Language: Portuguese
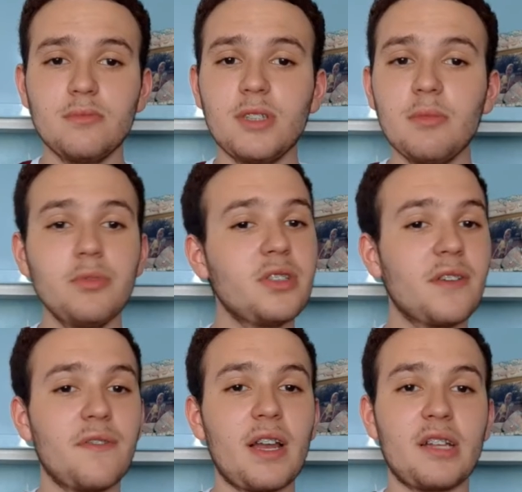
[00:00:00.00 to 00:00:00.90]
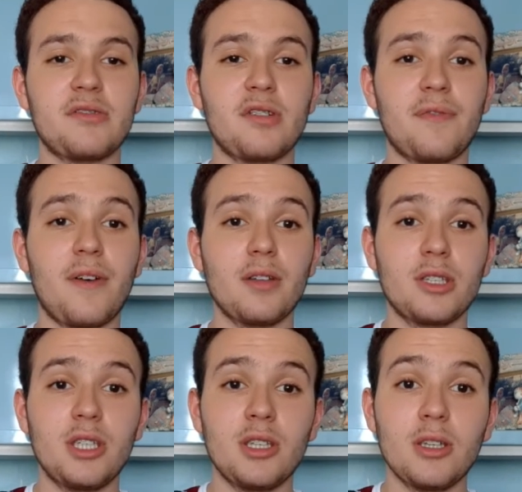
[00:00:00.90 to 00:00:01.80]
não tem muito o que falar, só falo
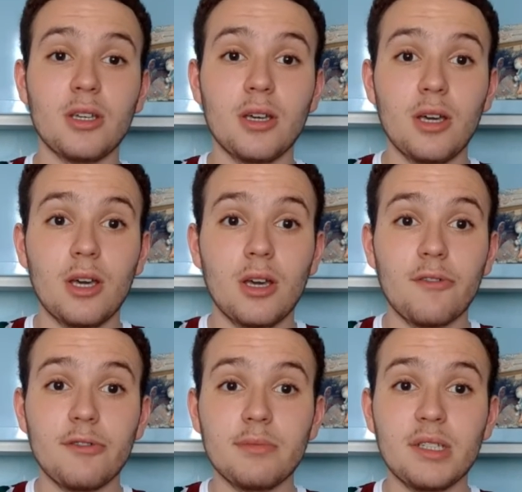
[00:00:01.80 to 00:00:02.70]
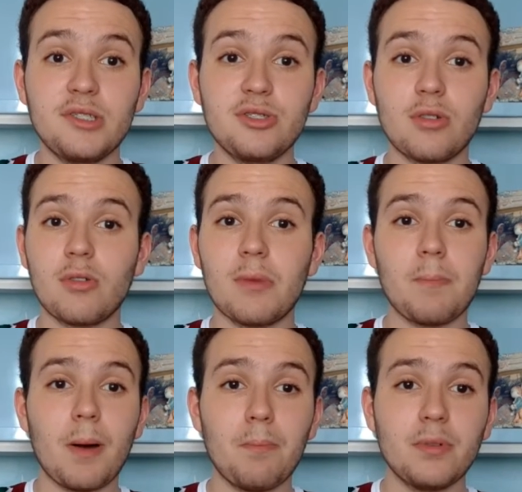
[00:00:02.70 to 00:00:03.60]
que o Fluminense jogou uma
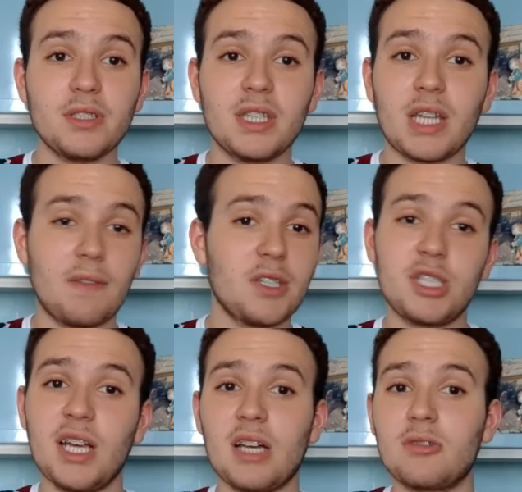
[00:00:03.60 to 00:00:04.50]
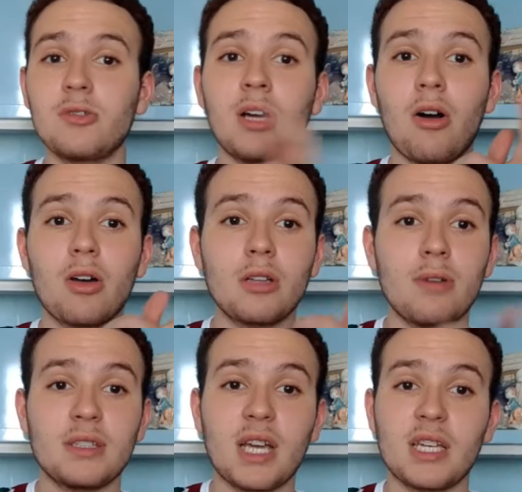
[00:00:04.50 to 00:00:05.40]
papo, tentava chegar toda hora no
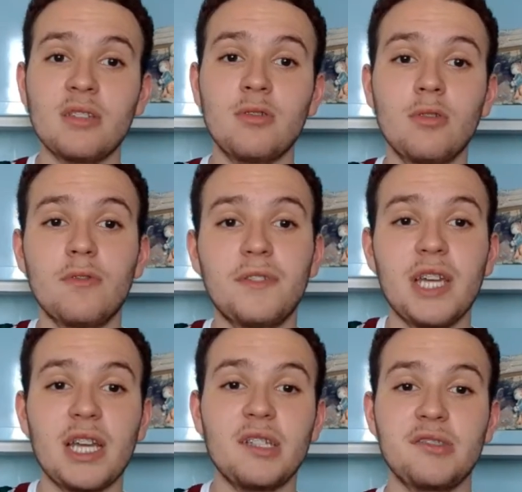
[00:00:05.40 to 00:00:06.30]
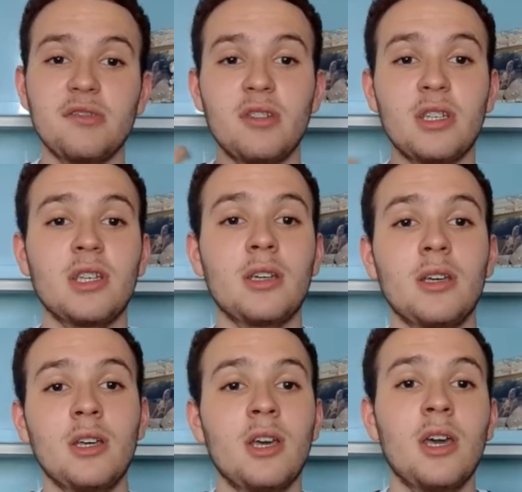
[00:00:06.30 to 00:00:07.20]
ataque no Figueirense
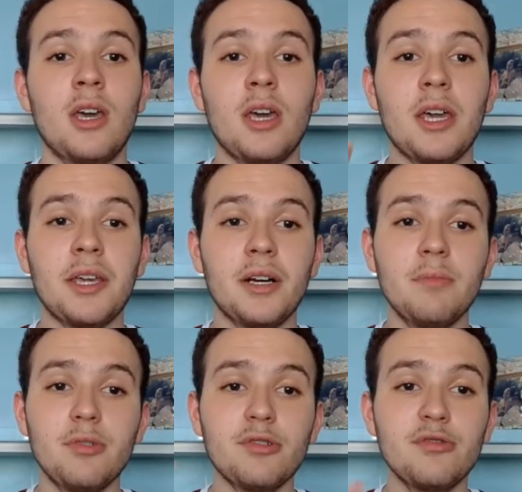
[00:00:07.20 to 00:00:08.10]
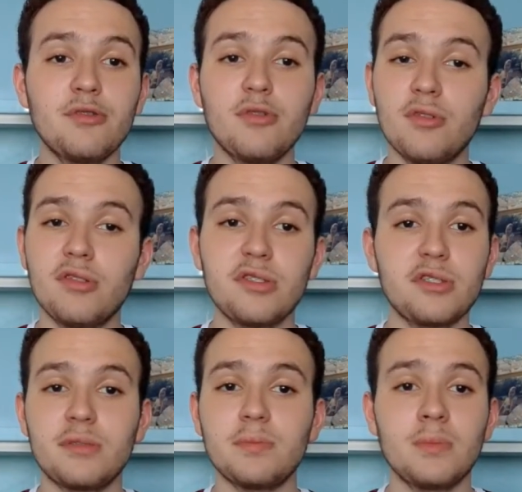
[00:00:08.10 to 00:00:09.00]
em ambos
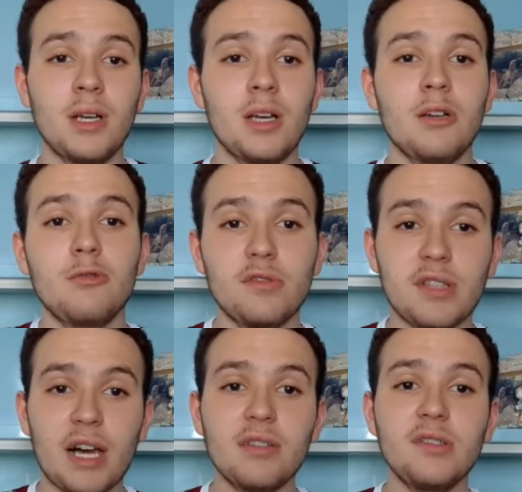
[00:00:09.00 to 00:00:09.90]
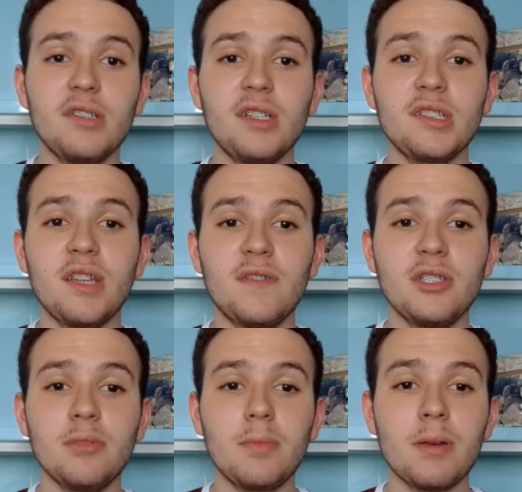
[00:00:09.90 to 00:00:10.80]
os, os lados e eles
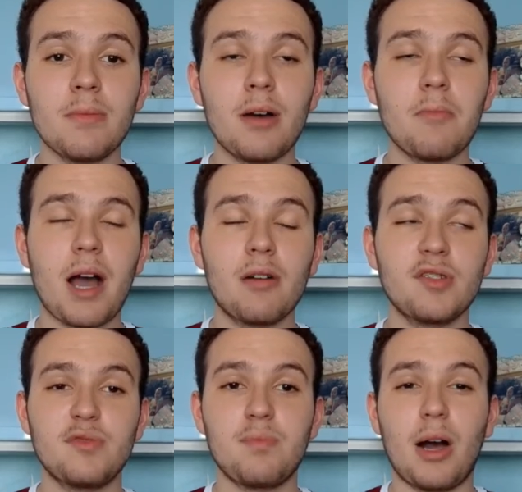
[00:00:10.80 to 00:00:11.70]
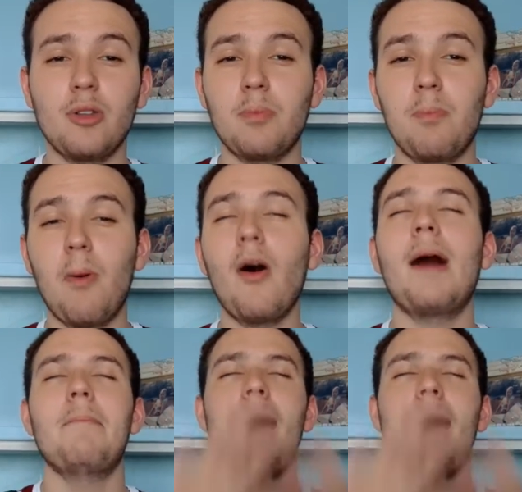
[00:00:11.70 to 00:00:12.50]
defendiam bem mal Marcos Paulo. Porra,